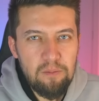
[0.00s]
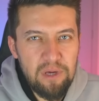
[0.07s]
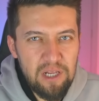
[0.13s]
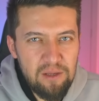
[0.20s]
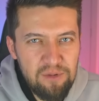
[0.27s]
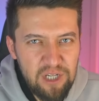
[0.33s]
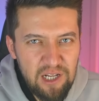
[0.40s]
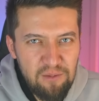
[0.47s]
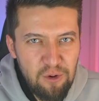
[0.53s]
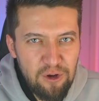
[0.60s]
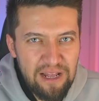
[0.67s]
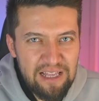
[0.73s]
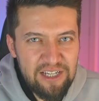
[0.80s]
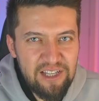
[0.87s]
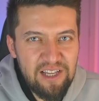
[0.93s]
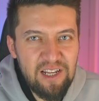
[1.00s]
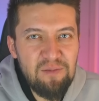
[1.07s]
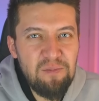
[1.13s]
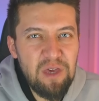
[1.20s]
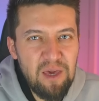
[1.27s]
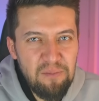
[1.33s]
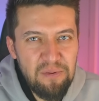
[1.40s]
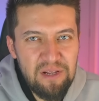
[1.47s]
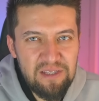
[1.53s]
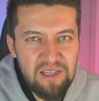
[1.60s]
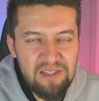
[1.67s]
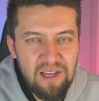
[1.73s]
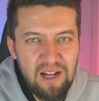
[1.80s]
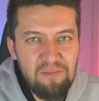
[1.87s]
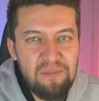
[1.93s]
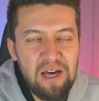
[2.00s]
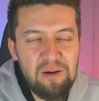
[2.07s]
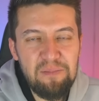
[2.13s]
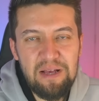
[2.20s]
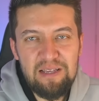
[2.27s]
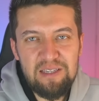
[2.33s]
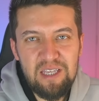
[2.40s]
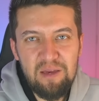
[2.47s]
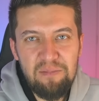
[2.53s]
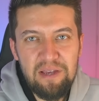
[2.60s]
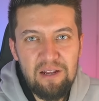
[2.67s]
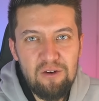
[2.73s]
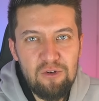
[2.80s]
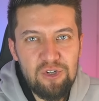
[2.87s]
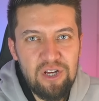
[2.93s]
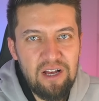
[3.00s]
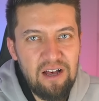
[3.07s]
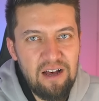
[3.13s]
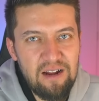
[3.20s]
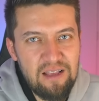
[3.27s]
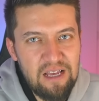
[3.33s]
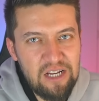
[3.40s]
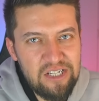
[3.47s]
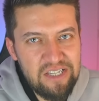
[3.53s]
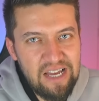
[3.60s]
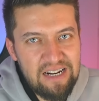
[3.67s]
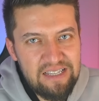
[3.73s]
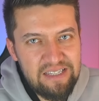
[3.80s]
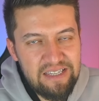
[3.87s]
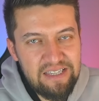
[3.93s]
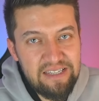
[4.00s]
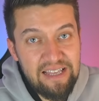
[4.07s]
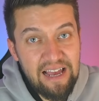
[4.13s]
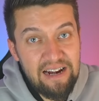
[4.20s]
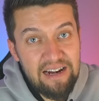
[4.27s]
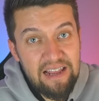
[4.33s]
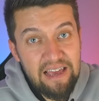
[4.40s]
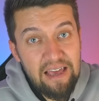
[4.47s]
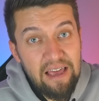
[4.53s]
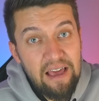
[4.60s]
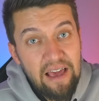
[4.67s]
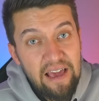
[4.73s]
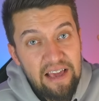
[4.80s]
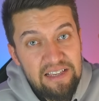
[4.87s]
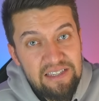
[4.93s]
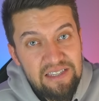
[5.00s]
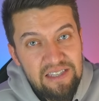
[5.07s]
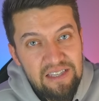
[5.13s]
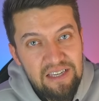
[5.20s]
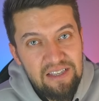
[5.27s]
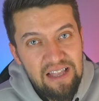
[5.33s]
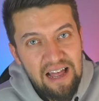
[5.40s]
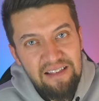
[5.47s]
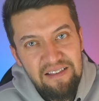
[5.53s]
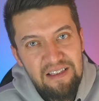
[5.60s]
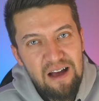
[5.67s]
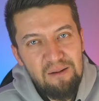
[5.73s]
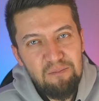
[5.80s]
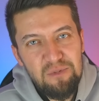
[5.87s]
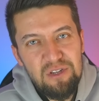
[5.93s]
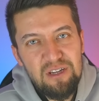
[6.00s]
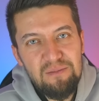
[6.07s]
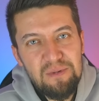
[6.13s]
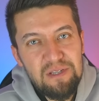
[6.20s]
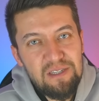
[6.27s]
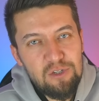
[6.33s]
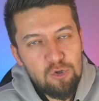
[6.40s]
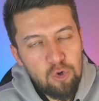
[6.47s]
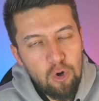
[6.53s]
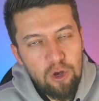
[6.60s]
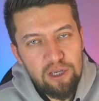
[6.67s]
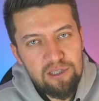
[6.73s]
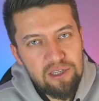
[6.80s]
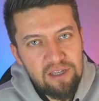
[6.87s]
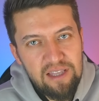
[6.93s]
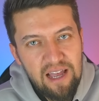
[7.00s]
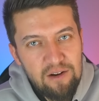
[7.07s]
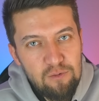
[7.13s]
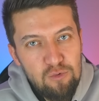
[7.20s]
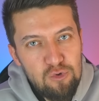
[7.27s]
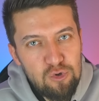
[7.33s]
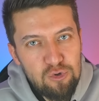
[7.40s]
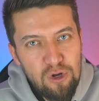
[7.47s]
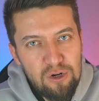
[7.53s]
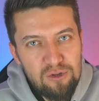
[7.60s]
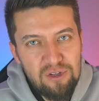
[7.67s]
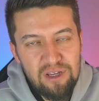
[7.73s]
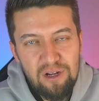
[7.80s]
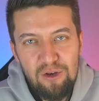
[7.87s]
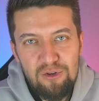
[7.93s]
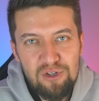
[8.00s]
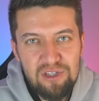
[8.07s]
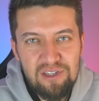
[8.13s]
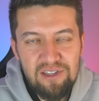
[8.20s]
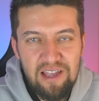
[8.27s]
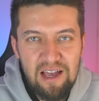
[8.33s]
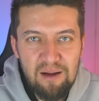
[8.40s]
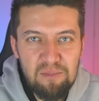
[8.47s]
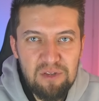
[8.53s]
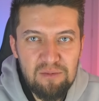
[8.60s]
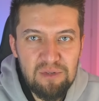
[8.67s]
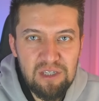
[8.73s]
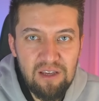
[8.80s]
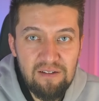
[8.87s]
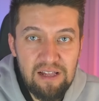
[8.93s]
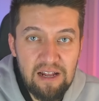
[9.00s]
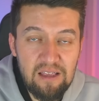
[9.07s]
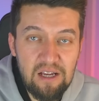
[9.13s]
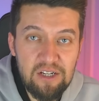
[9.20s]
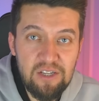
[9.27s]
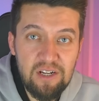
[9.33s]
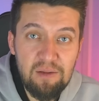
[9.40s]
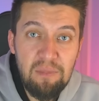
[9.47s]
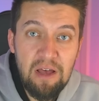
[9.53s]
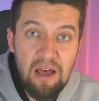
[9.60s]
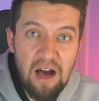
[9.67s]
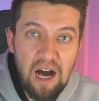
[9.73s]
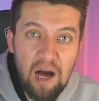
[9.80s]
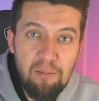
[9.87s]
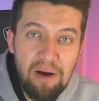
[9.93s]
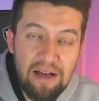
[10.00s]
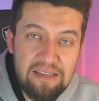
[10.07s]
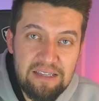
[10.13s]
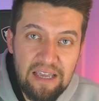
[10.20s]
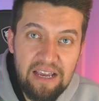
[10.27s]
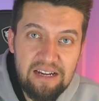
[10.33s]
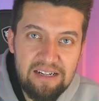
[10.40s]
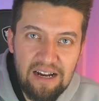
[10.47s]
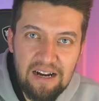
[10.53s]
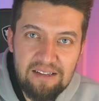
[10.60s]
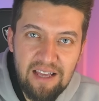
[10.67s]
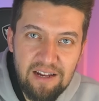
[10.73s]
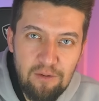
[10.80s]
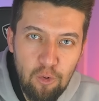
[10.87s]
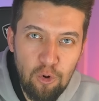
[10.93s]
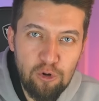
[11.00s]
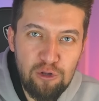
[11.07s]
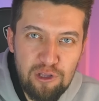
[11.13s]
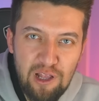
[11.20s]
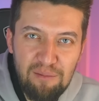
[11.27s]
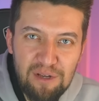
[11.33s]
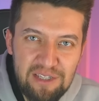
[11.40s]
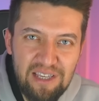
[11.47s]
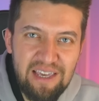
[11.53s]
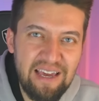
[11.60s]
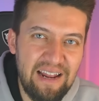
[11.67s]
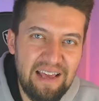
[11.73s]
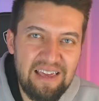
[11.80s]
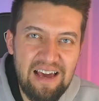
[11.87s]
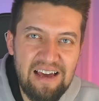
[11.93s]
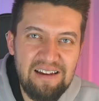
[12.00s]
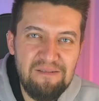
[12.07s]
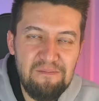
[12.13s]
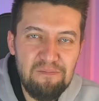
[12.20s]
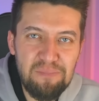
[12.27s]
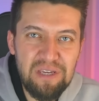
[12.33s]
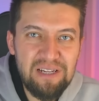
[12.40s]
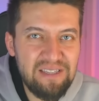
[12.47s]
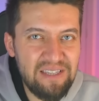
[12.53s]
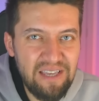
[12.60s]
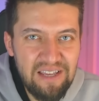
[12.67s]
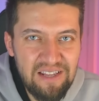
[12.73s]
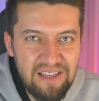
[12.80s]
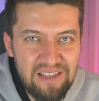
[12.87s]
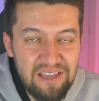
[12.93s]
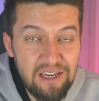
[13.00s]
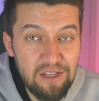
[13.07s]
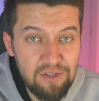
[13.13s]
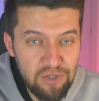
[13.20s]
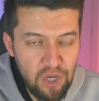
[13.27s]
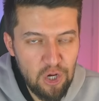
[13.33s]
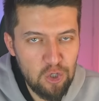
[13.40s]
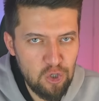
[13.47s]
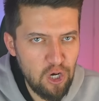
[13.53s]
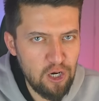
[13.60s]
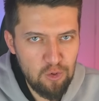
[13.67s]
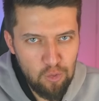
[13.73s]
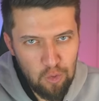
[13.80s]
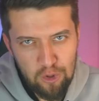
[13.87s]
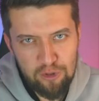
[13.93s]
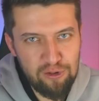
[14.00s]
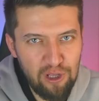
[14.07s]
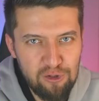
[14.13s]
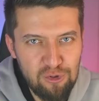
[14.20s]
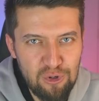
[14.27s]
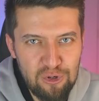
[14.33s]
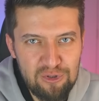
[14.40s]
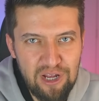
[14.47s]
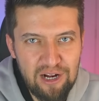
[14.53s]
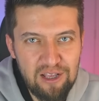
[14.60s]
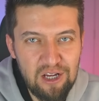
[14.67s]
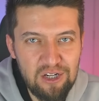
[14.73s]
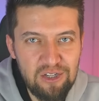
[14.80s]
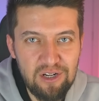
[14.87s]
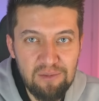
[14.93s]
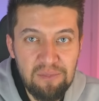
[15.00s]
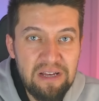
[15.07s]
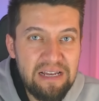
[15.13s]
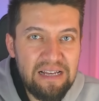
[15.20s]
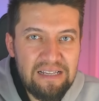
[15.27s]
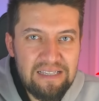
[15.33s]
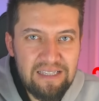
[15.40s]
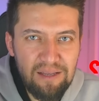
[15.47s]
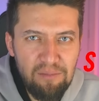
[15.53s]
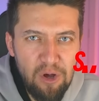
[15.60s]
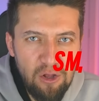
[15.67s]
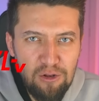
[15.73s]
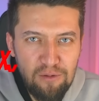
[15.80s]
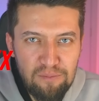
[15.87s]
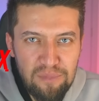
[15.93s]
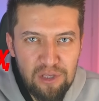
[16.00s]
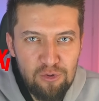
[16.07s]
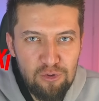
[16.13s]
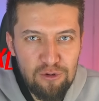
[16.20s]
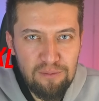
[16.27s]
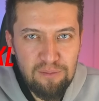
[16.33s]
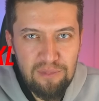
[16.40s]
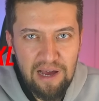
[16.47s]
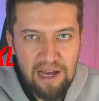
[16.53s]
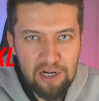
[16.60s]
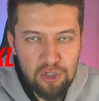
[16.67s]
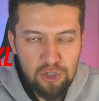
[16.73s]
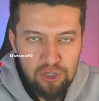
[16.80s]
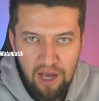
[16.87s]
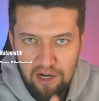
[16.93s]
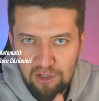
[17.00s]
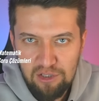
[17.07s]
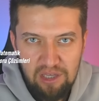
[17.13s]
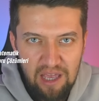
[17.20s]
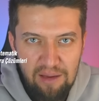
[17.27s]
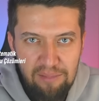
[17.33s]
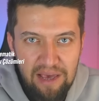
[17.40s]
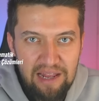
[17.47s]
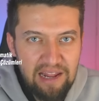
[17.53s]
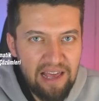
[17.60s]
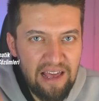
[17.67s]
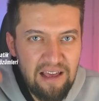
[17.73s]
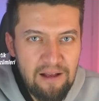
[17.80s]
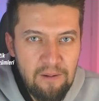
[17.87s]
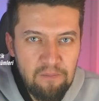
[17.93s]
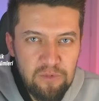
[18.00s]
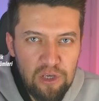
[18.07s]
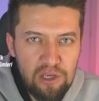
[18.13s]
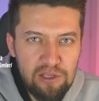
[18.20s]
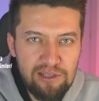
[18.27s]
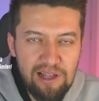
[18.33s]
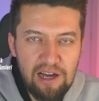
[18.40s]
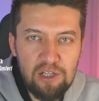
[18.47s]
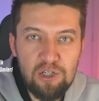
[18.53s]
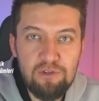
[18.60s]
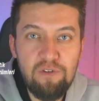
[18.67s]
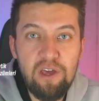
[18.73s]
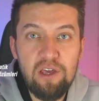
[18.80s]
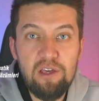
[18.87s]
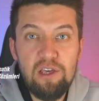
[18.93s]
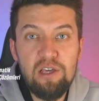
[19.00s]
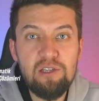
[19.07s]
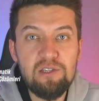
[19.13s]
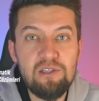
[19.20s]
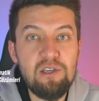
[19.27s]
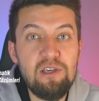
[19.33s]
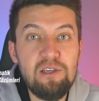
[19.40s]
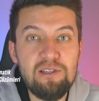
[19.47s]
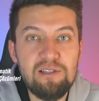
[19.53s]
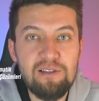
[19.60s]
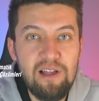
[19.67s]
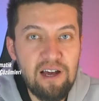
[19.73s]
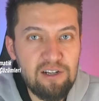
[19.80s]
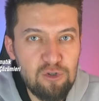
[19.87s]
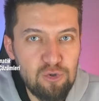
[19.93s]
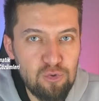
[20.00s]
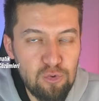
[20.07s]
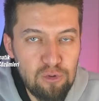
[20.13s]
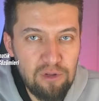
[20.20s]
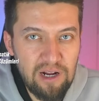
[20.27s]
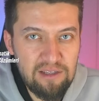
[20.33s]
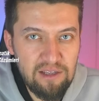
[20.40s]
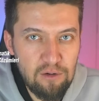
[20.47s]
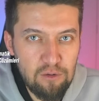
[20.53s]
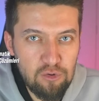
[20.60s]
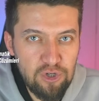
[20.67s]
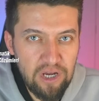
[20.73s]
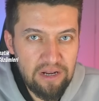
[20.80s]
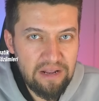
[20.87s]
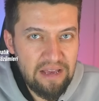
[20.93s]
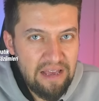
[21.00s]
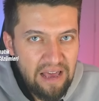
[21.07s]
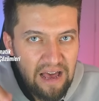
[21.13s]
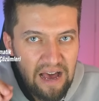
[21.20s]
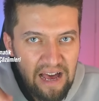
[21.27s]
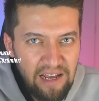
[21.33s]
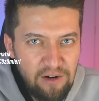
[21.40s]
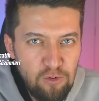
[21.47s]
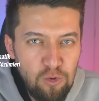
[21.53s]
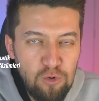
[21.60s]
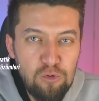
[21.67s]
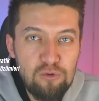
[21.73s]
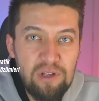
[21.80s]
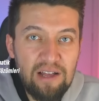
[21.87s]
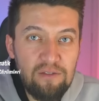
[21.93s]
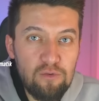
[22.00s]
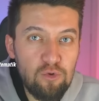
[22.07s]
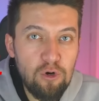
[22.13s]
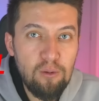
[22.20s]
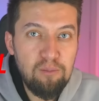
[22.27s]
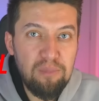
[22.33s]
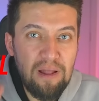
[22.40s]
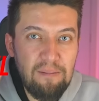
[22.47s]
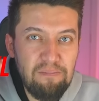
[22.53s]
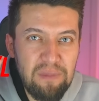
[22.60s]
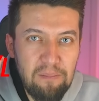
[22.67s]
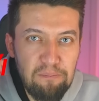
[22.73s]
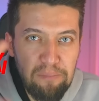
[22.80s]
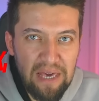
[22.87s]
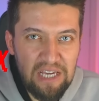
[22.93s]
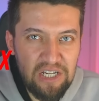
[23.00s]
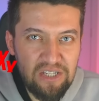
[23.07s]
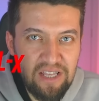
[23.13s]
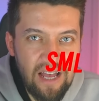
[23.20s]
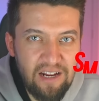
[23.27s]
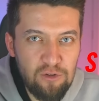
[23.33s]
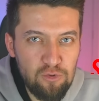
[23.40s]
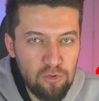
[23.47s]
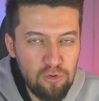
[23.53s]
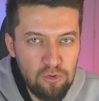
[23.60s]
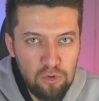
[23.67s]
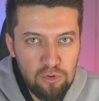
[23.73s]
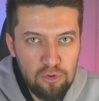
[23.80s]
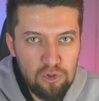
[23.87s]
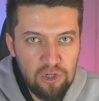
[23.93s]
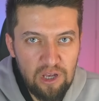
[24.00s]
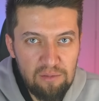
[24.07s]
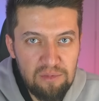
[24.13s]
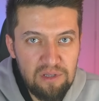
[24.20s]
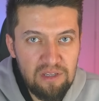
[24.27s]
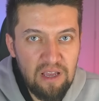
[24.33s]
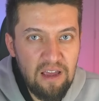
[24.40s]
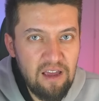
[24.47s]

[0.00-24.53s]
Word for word: Benim canım öğrencilerim hepinize selamlar ben Sevmeli Hoca. Arkadaşlar sizlerle eskiden yaptığımız çok eskiden 3-4 sene öncesinde yaptığımız sevgili arkadaşlarım ama tekrardan hortlaması gereken bir seriyi tekrar hortlatıyoruz arkadaşlarım. Small, Medium, Large yani SML X large ve XX large sorulardan oluşan her konudan toplamda 5 tane soru çözeceğimiz